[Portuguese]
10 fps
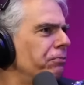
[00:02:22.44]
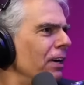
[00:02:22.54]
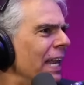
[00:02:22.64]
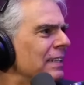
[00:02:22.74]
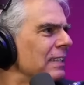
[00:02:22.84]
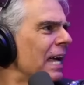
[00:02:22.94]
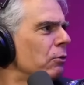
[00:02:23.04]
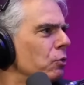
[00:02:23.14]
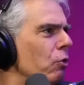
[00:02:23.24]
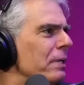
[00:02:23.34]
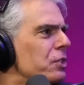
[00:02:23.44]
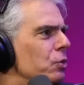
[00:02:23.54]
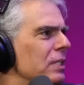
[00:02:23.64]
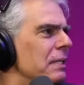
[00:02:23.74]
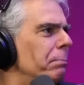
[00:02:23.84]
foi lá, lá quando
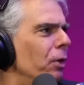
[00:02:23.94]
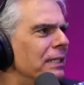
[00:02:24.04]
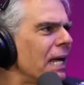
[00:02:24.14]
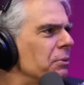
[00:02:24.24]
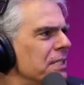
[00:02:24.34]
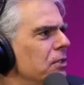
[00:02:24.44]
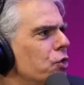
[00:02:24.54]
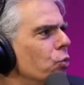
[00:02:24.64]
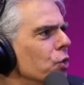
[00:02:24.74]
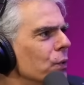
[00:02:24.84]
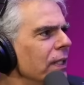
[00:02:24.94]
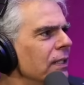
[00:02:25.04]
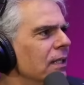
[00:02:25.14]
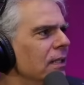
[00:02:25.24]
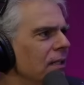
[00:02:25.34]
começou essa porra. Ele tá é. com esse discurso
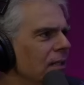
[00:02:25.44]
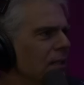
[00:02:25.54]
ainda? Não, não,